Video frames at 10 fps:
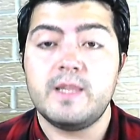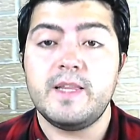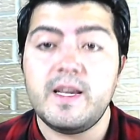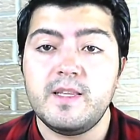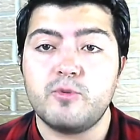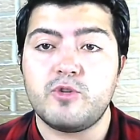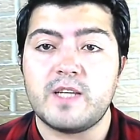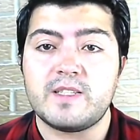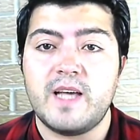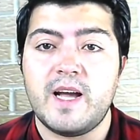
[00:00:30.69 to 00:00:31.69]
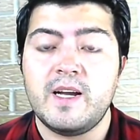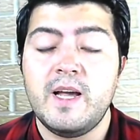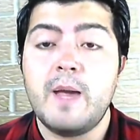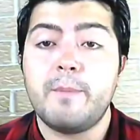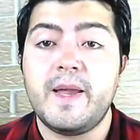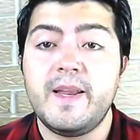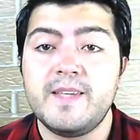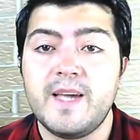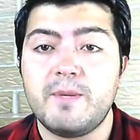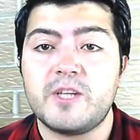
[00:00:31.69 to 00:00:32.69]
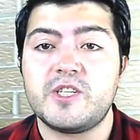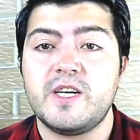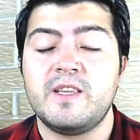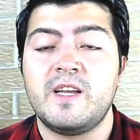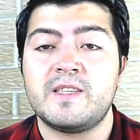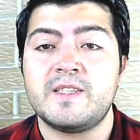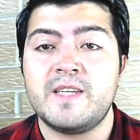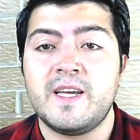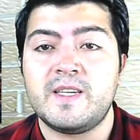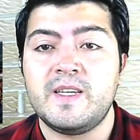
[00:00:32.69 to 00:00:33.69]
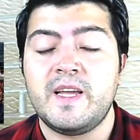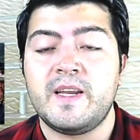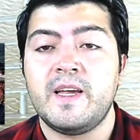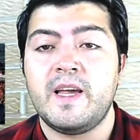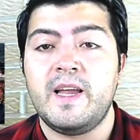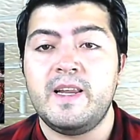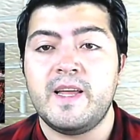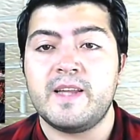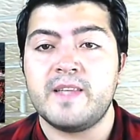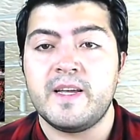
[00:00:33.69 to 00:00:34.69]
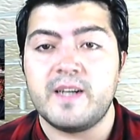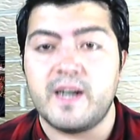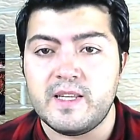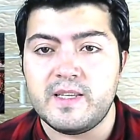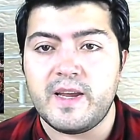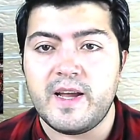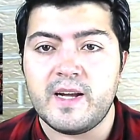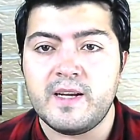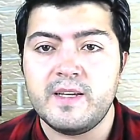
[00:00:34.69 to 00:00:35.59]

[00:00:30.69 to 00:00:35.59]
Neydi bu taslak? Belediye başkanlarının yetkileri ellerinden alınarak